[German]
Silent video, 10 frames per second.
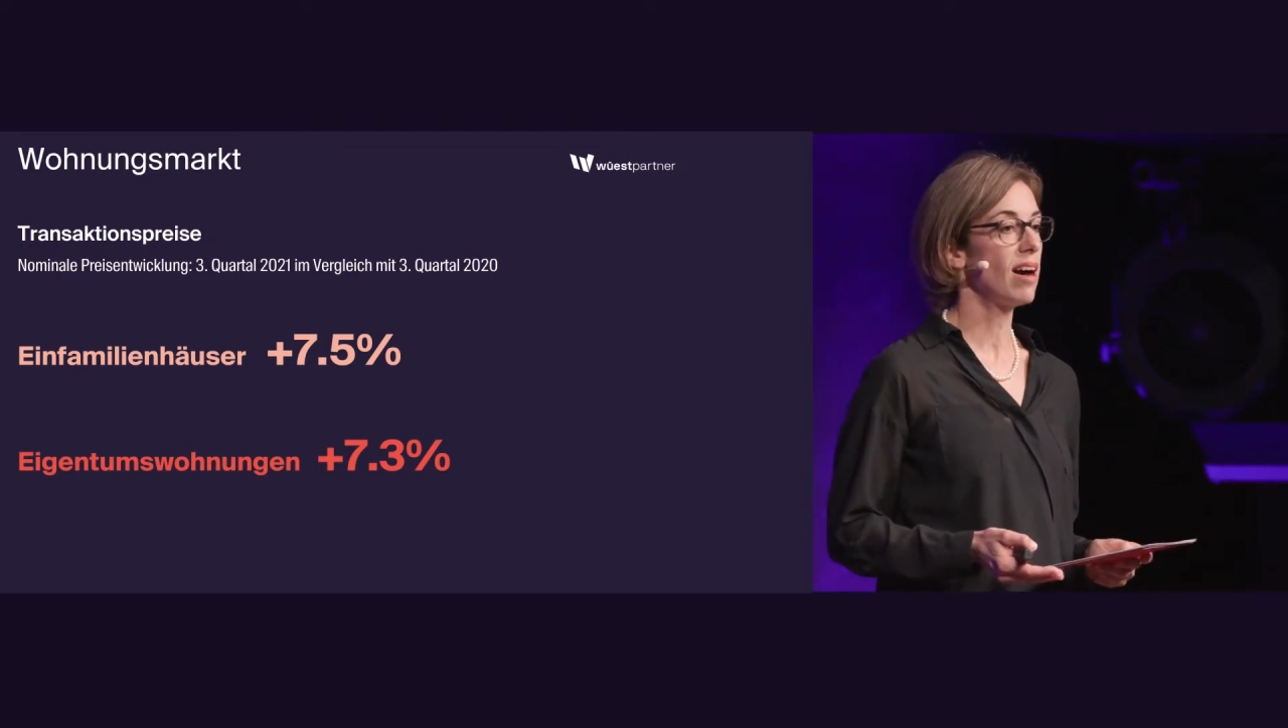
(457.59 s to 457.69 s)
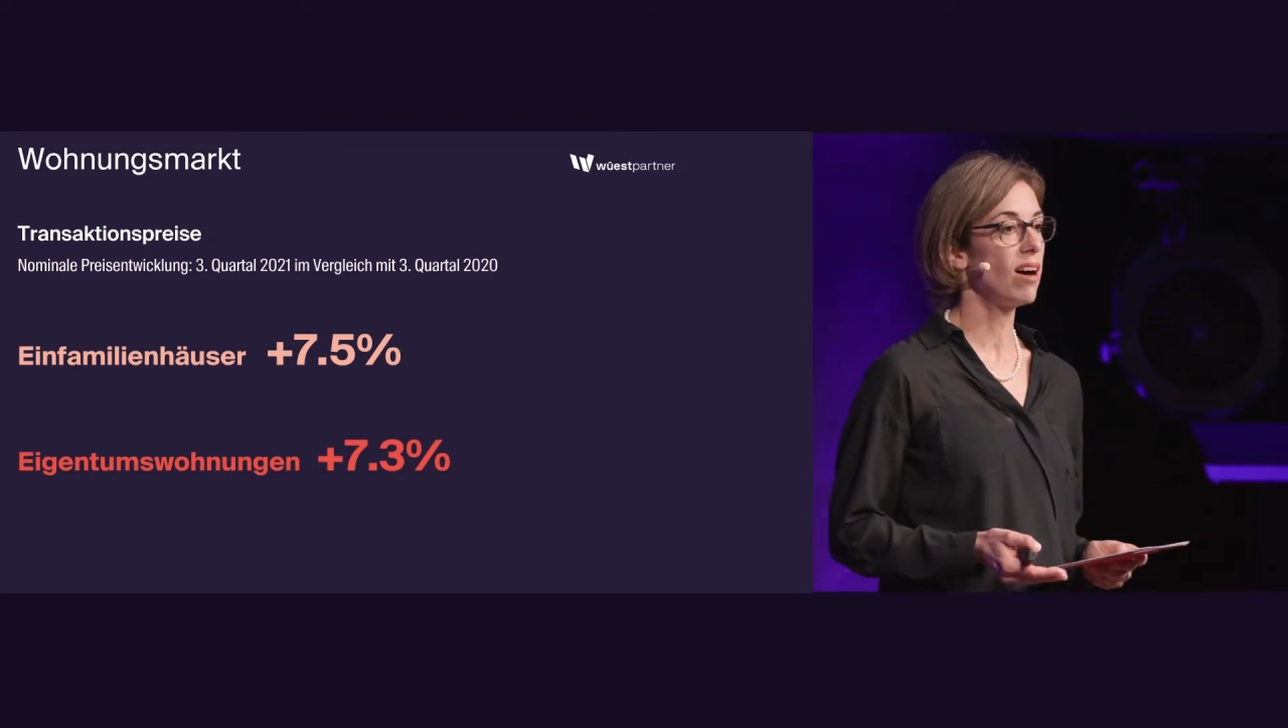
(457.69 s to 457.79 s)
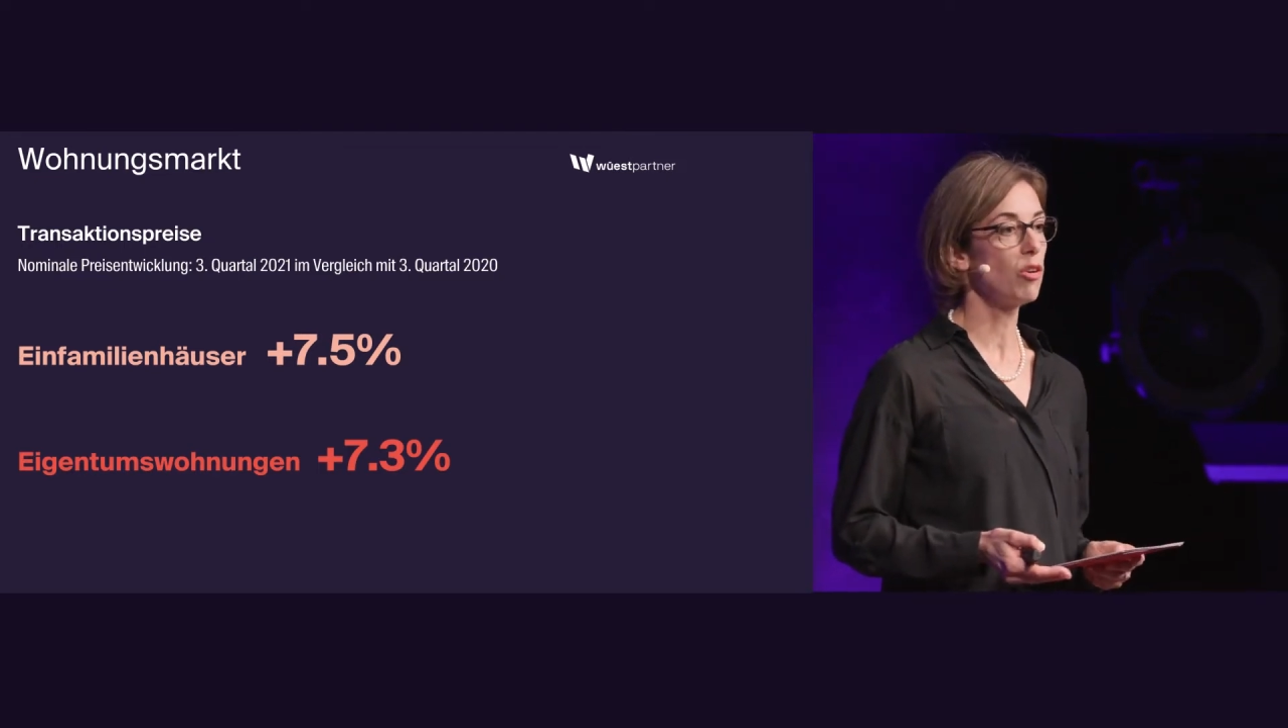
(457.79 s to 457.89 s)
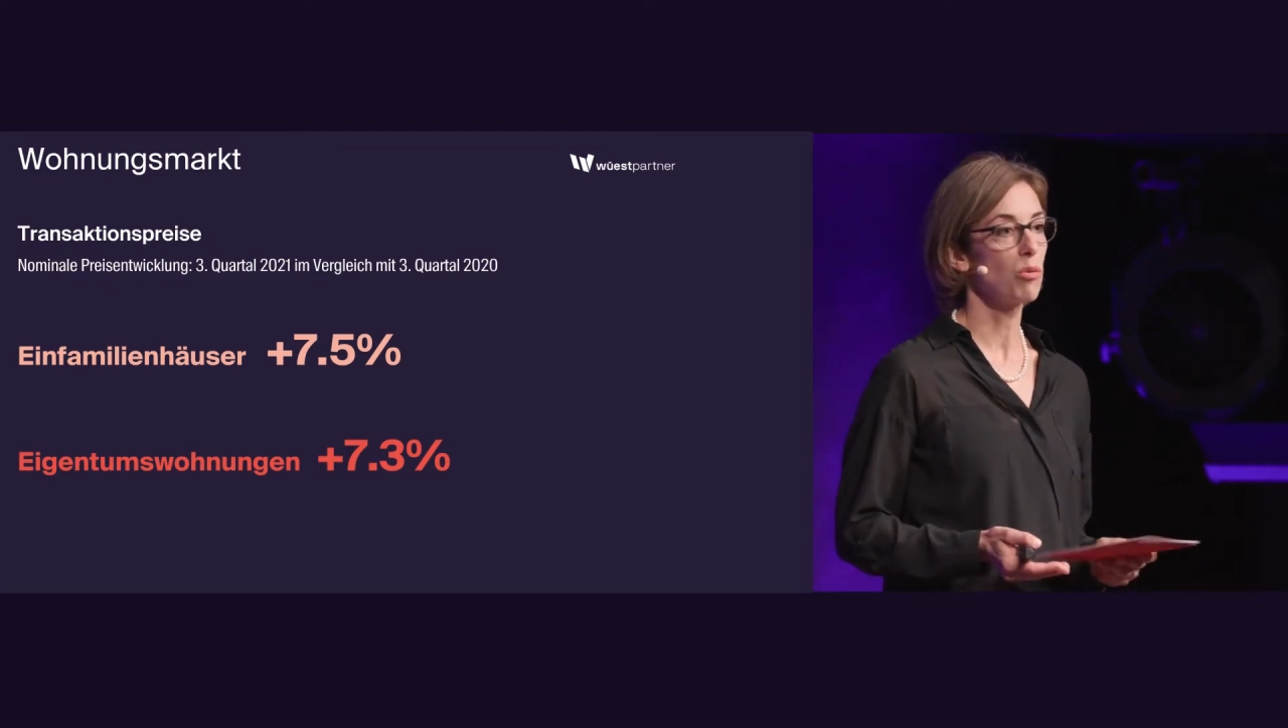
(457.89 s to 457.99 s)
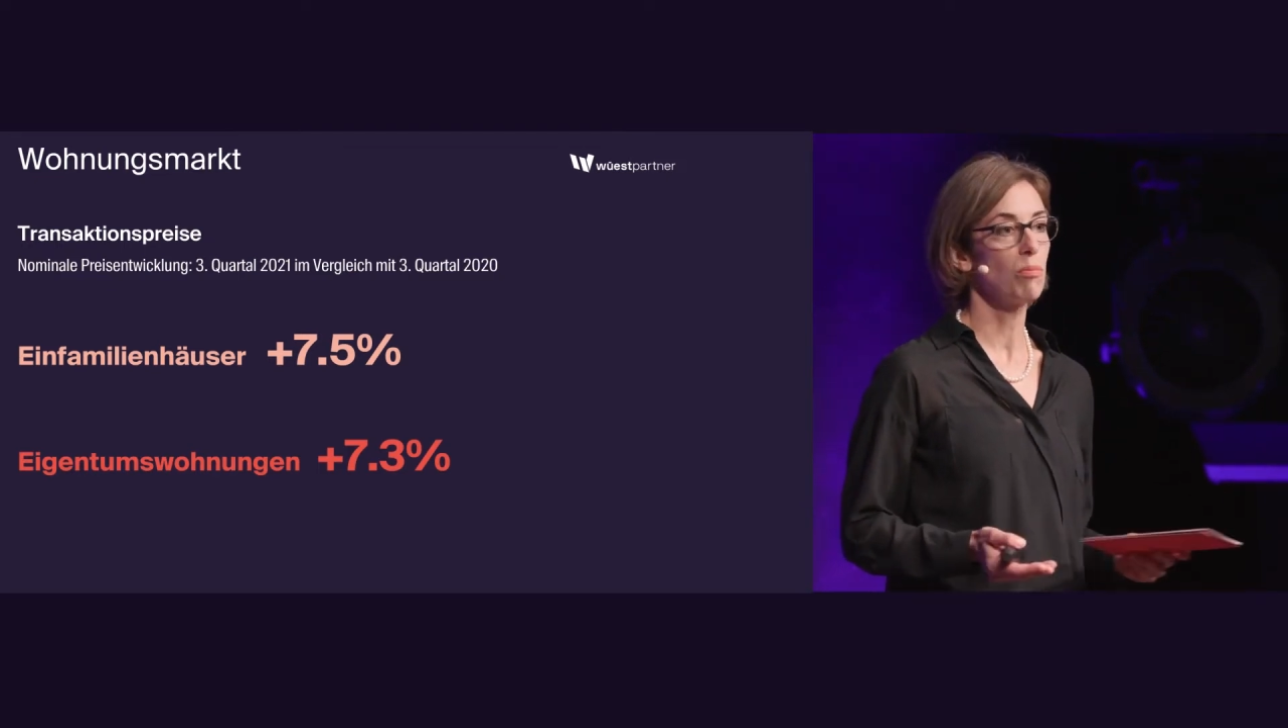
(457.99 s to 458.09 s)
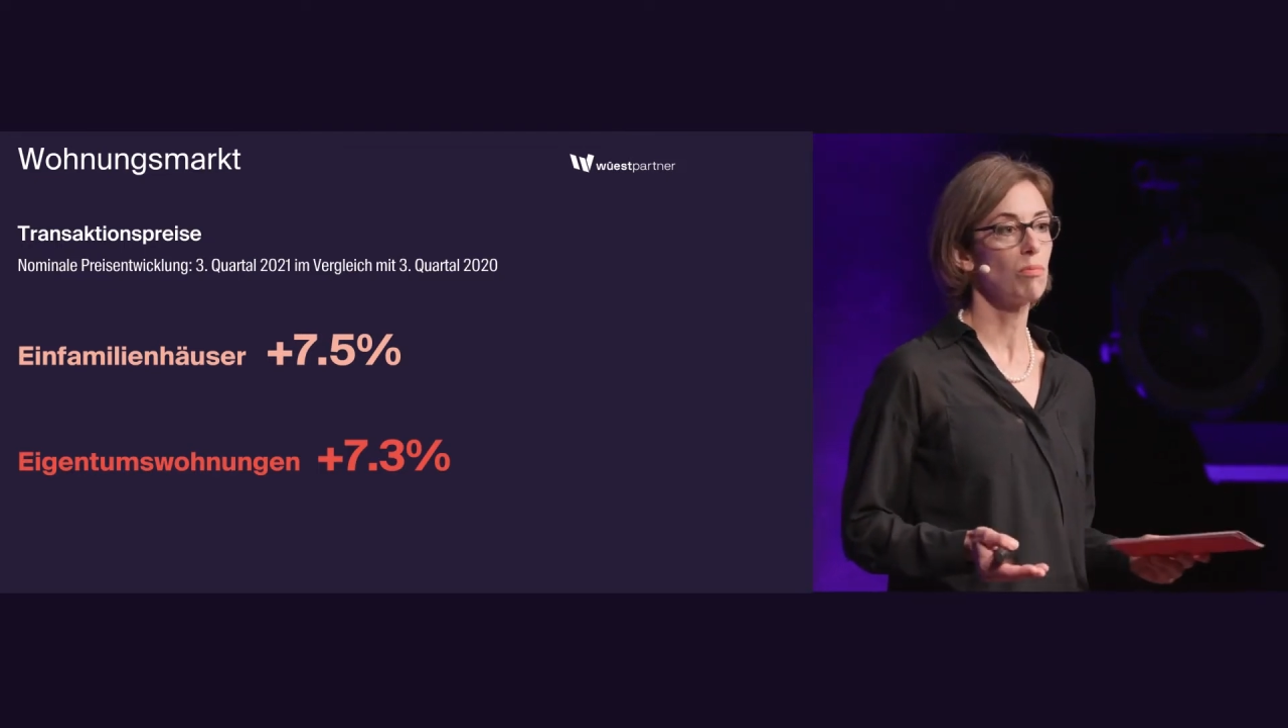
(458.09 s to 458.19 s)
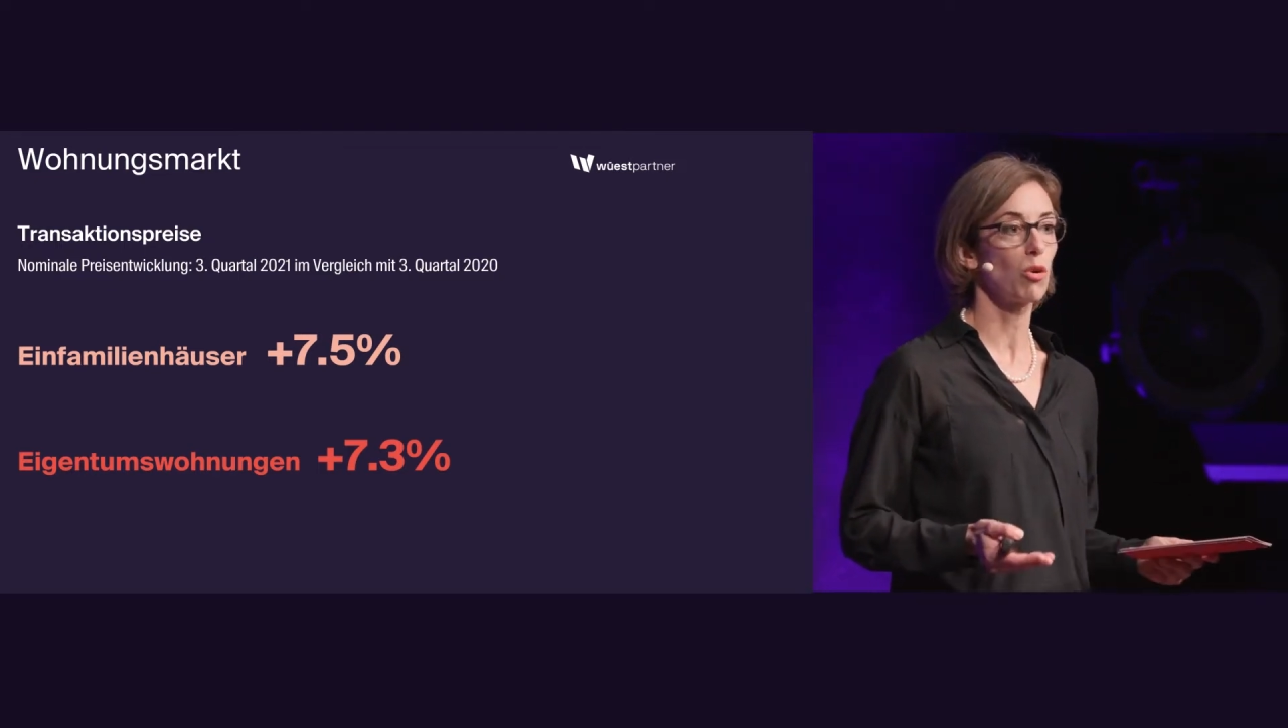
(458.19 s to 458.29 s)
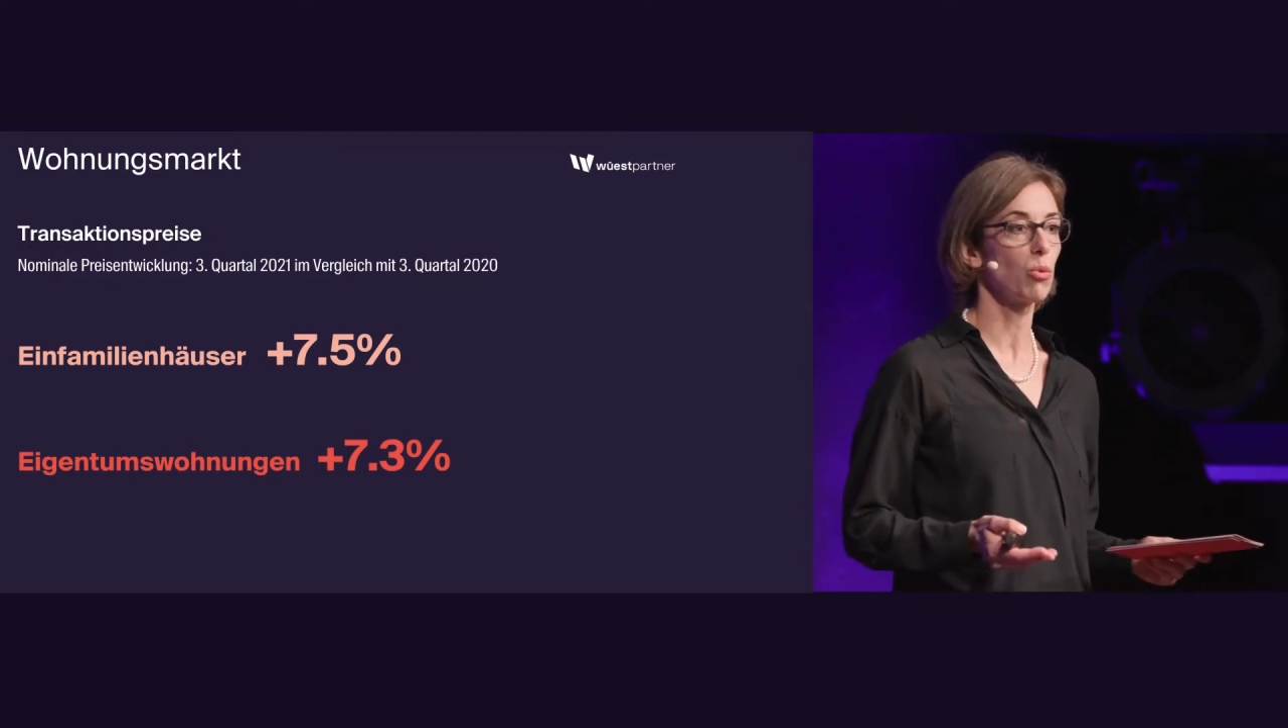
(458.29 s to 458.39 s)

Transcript: Jahr um